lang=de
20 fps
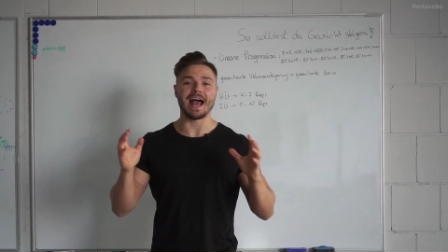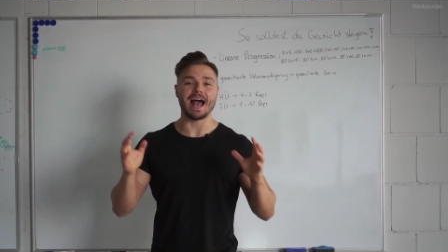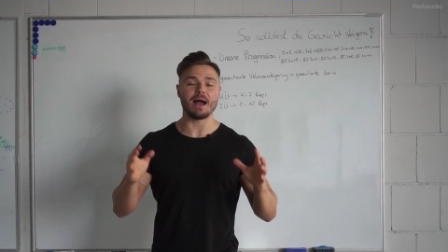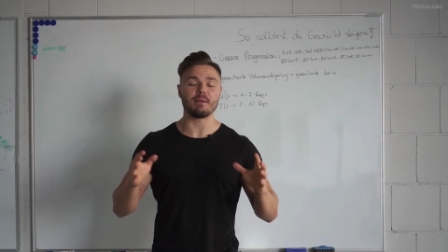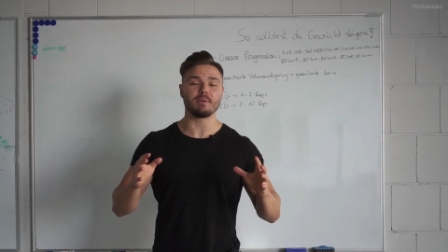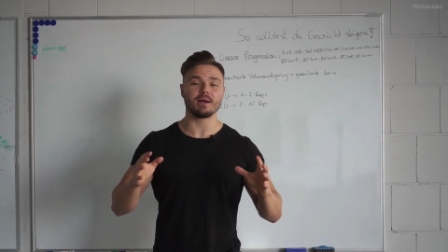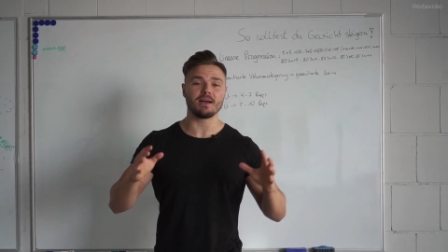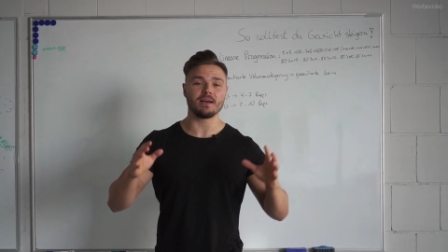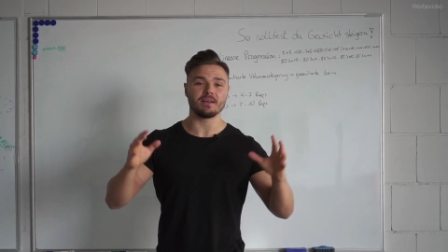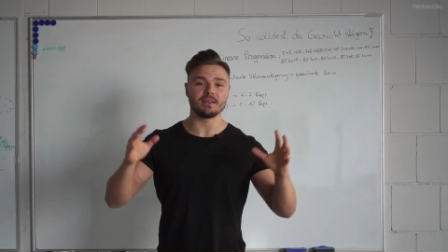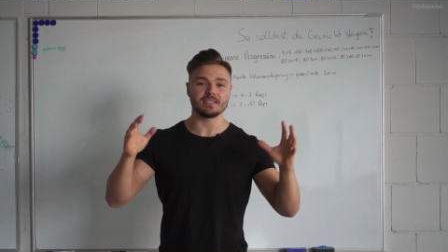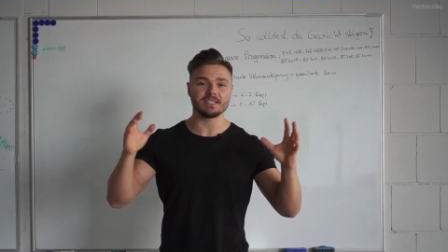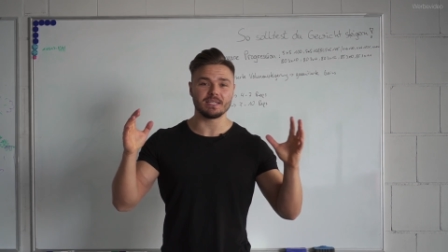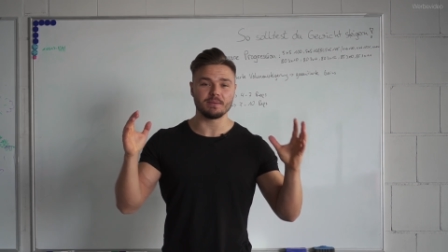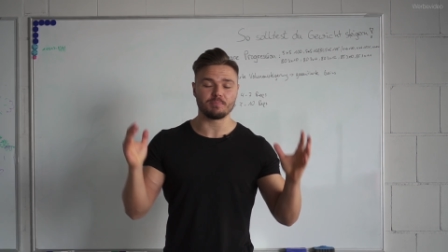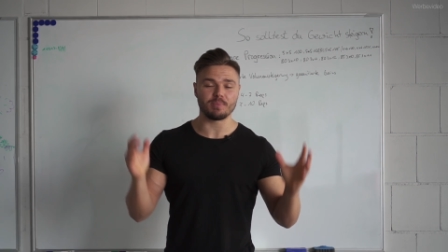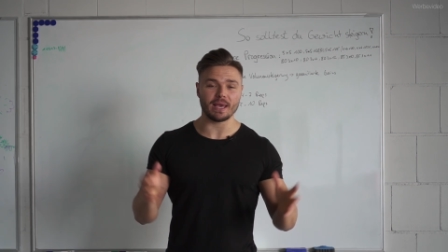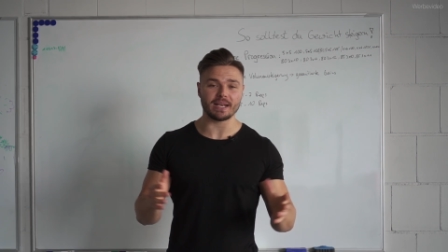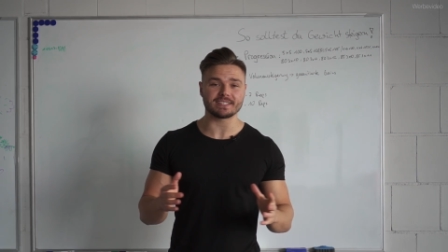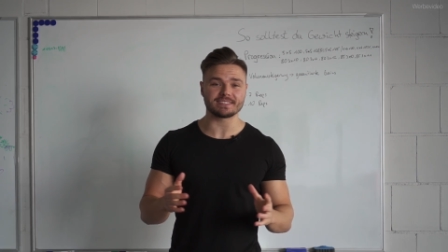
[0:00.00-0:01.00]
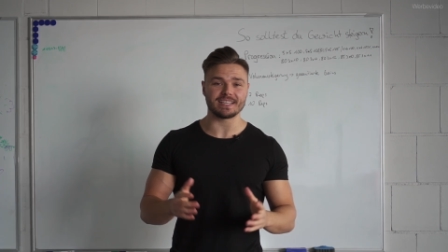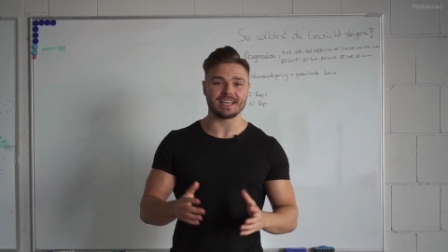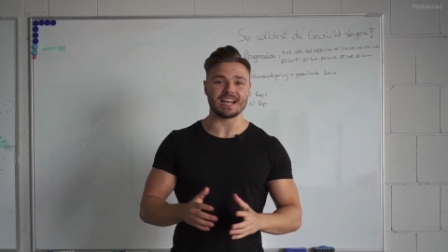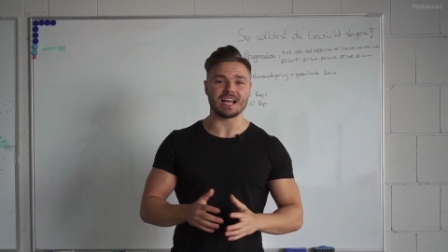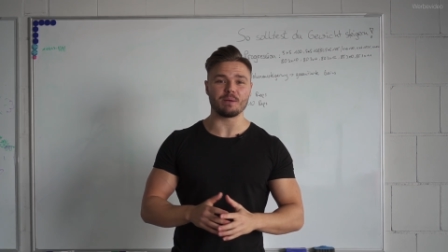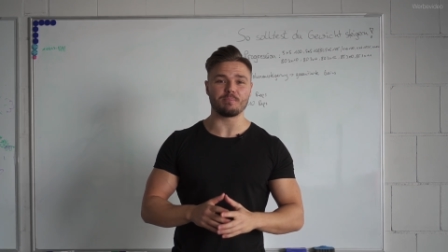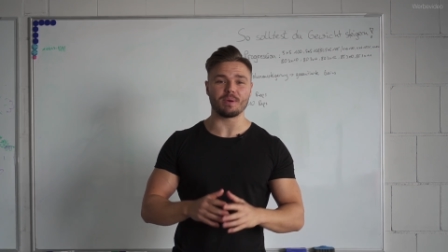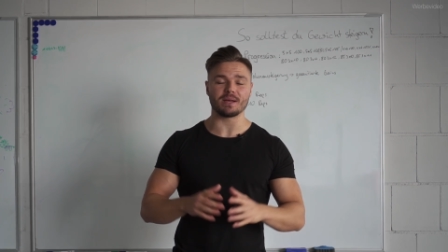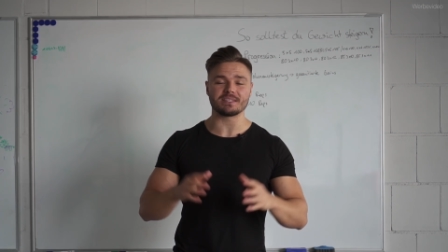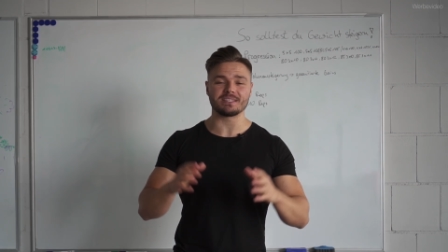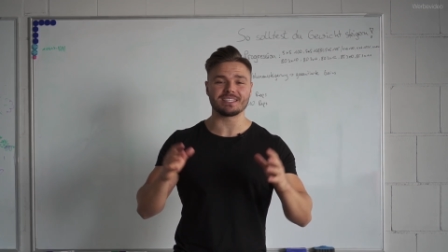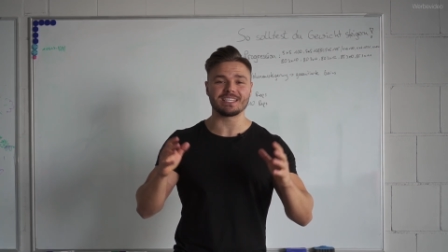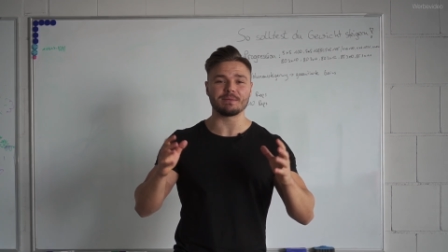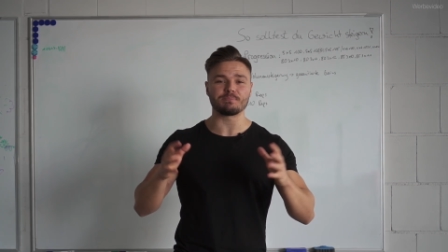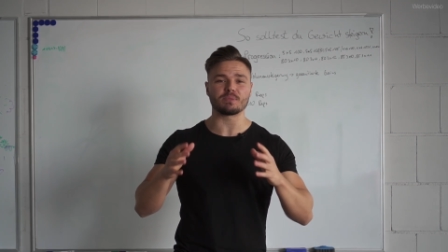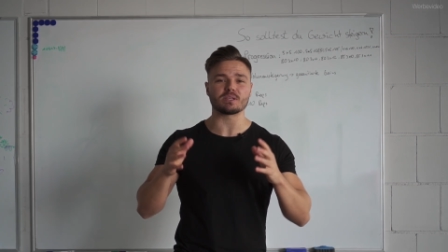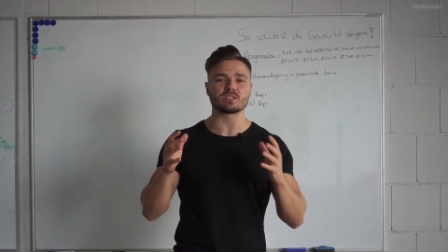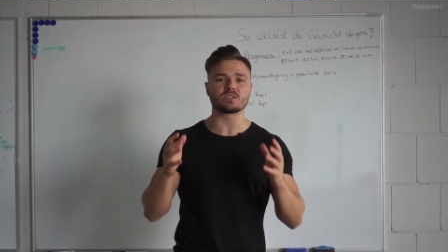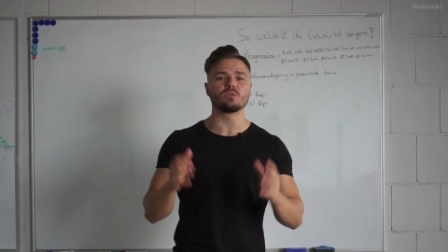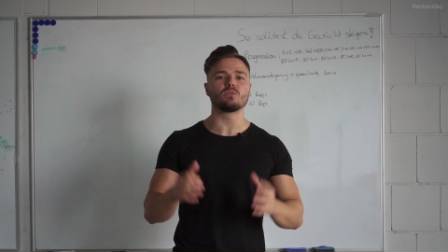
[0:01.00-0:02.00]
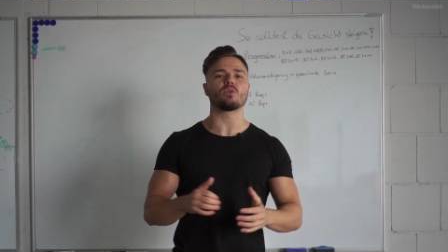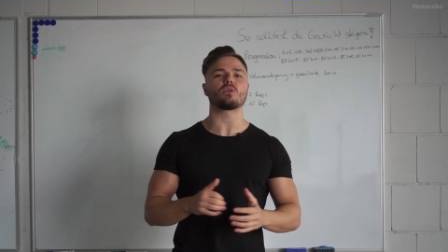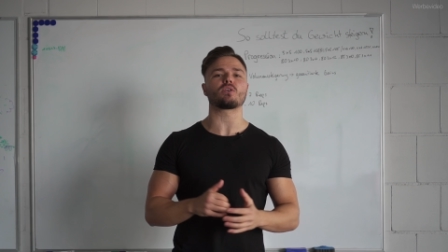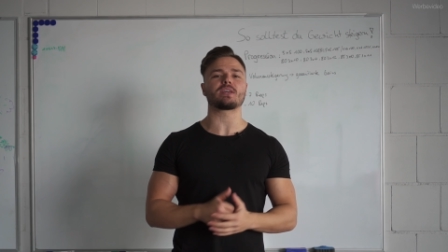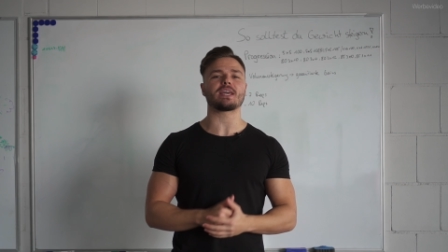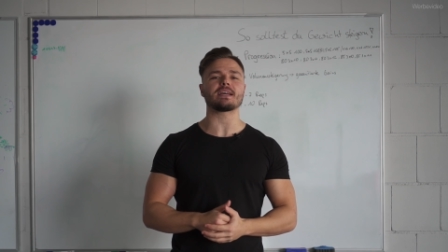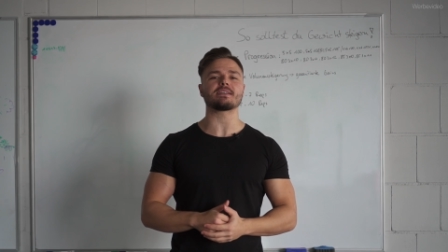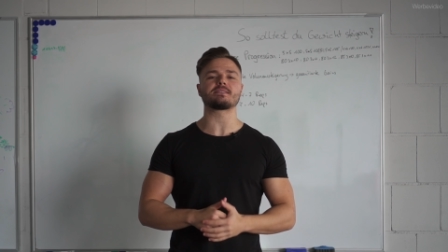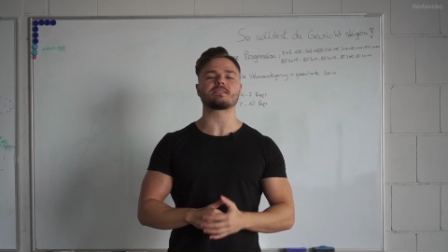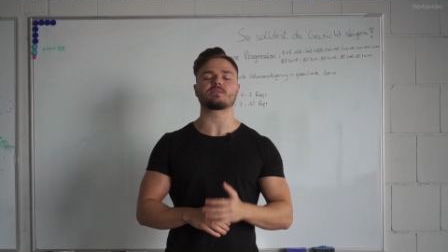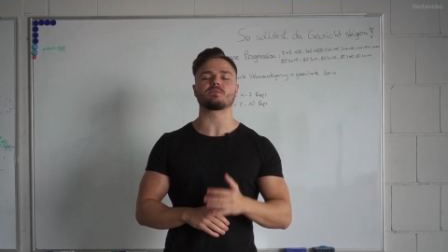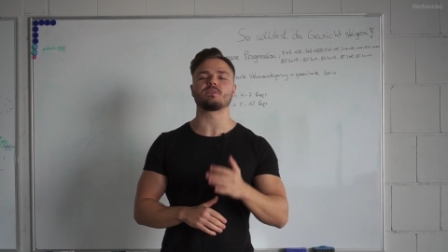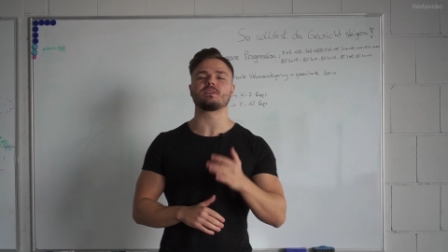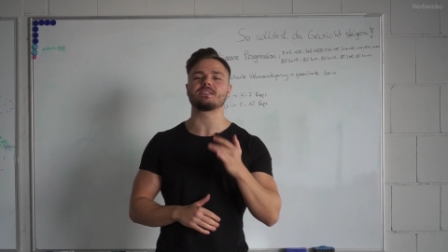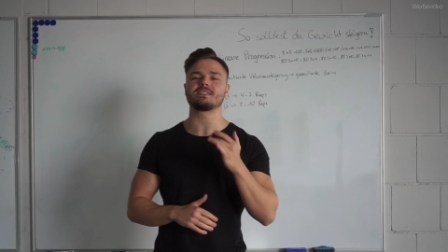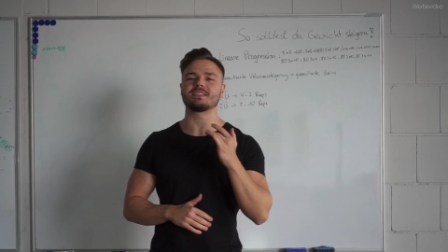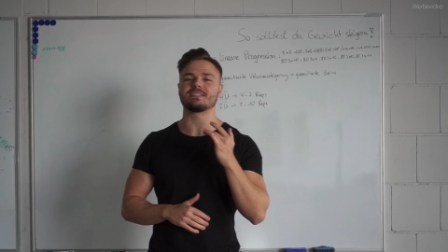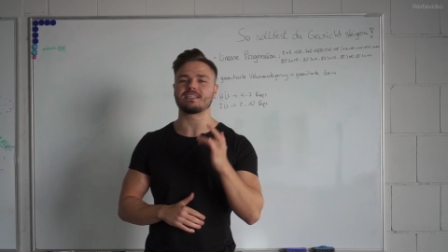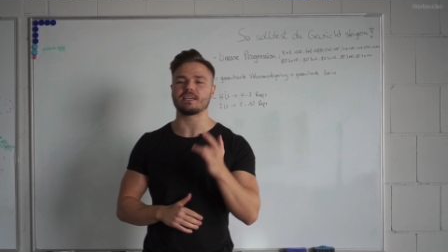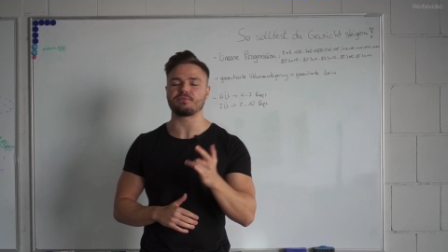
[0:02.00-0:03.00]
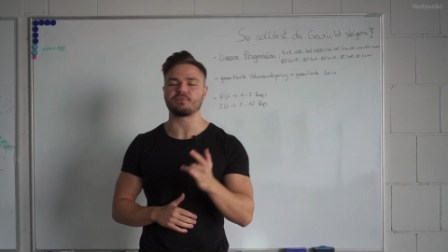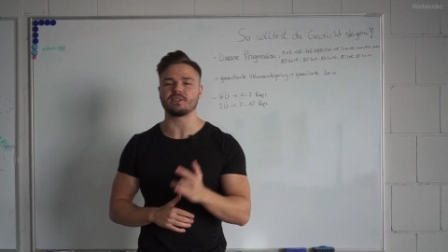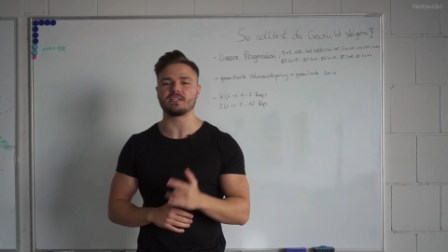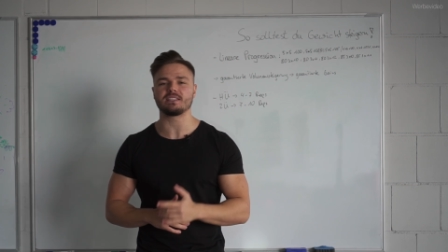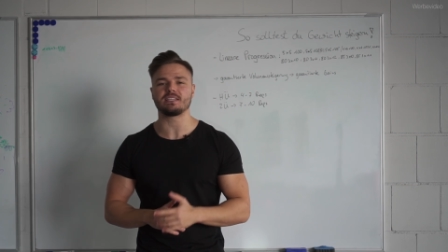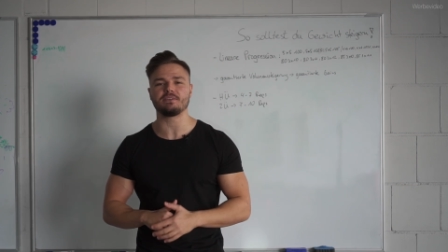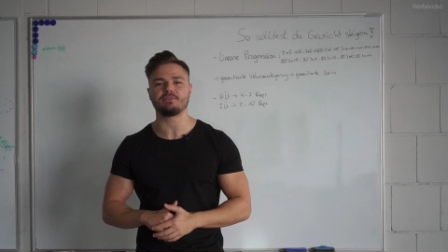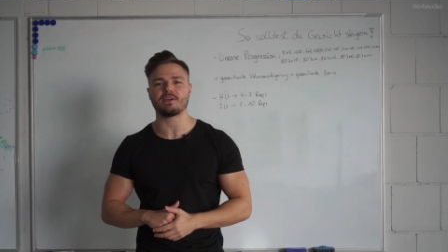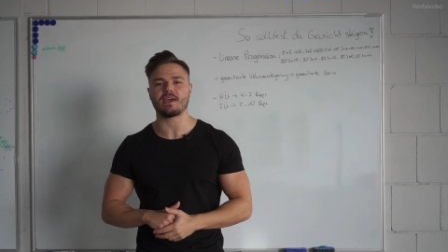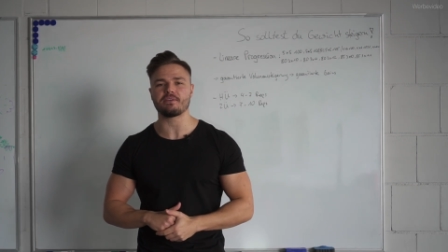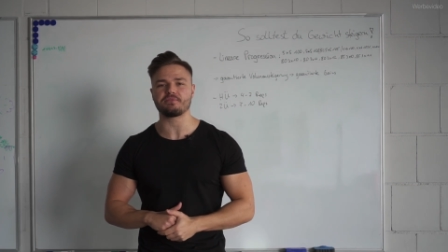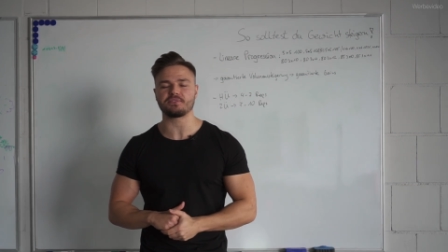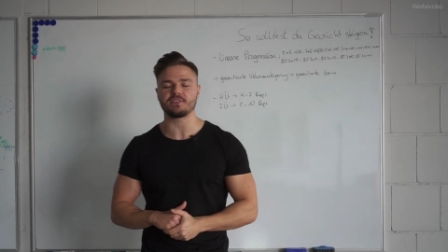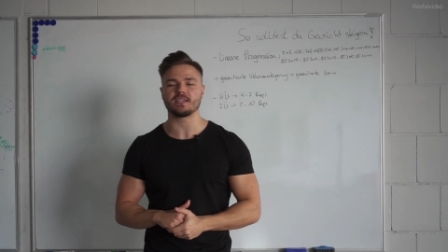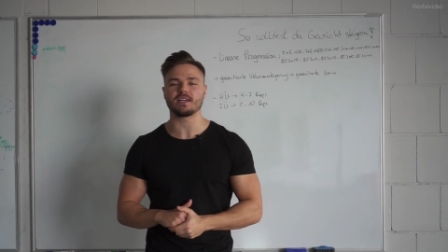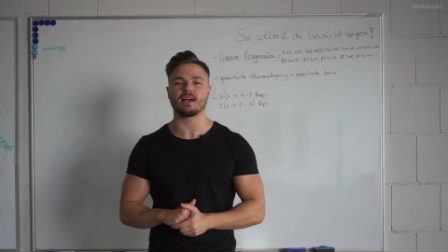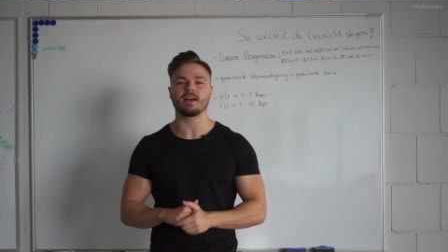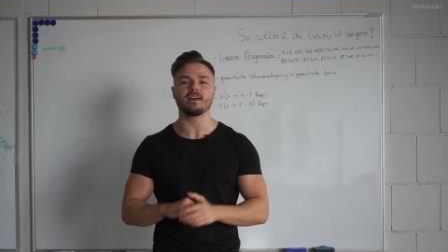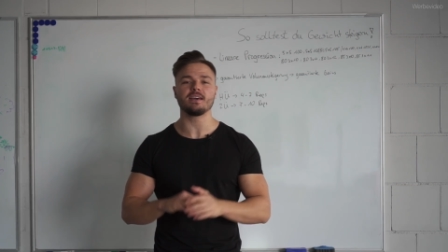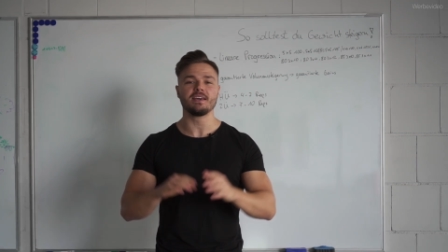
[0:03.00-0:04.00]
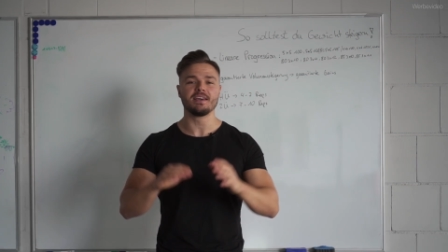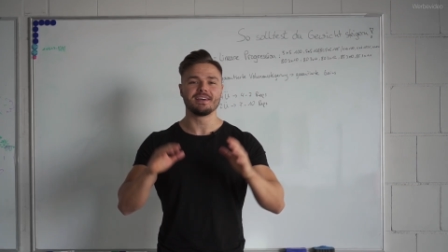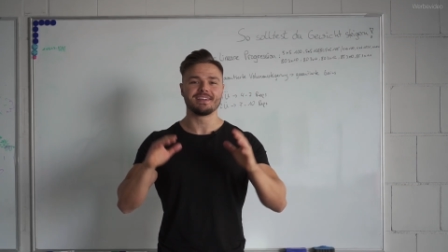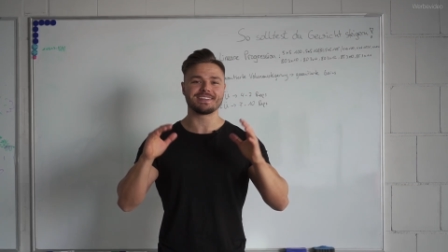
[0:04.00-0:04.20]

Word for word: Aber die Black Sale Rabatte gibt es nur noch jetzt und die sind definitiv heftiger.